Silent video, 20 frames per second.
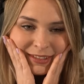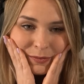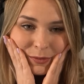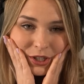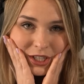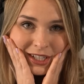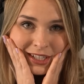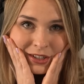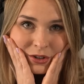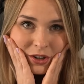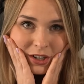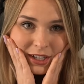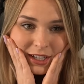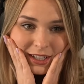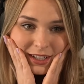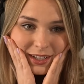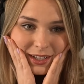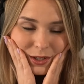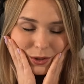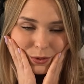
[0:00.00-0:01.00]
Wir müssen noch
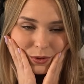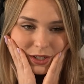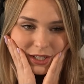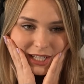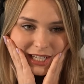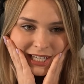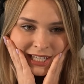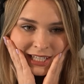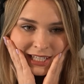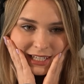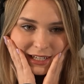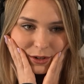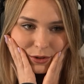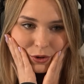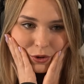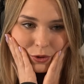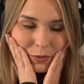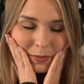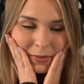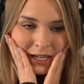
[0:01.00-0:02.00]
ganz kurz an den
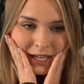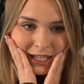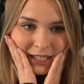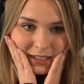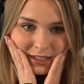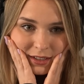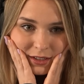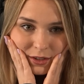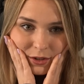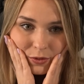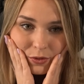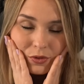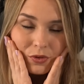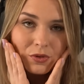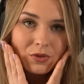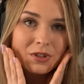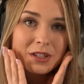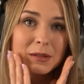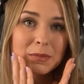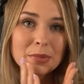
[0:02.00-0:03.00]
Automaten
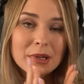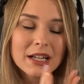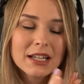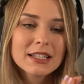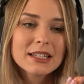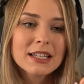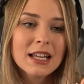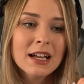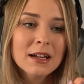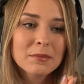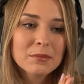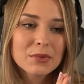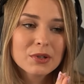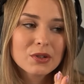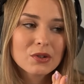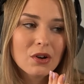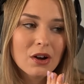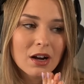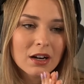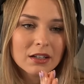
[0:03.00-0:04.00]
und uns ein paar Sachen
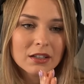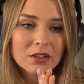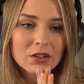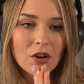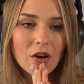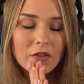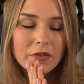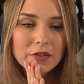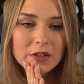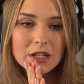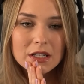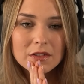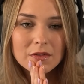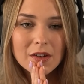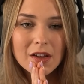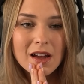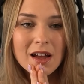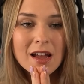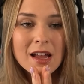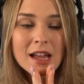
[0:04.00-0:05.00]
besorgen. Ich hoffe, dass
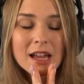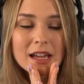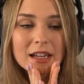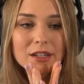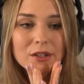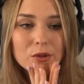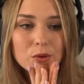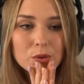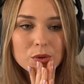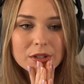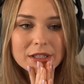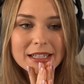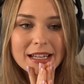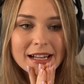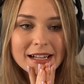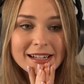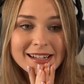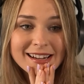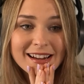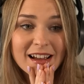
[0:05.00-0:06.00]
wir genügend
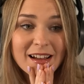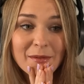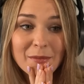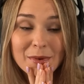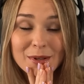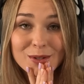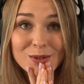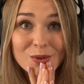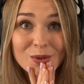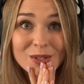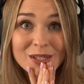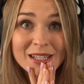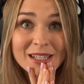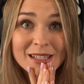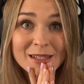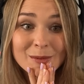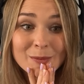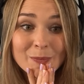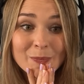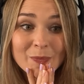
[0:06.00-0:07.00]
Geld haben.
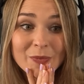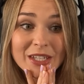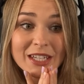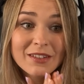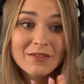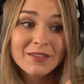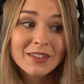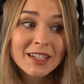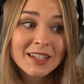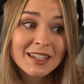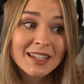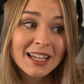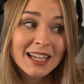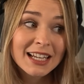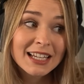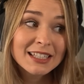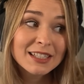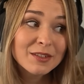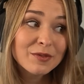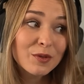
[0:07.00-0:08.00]
Ansonsten gehen wir
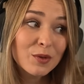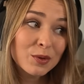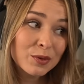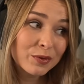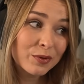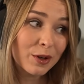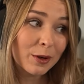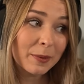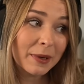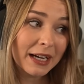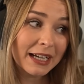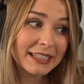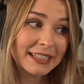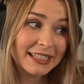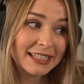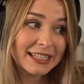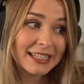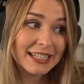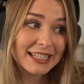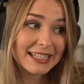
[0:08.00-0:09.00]
relativ
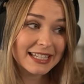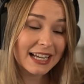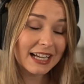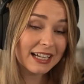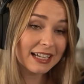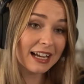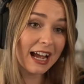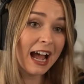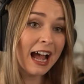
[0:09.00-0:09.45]
unvorbereitet in die Sache.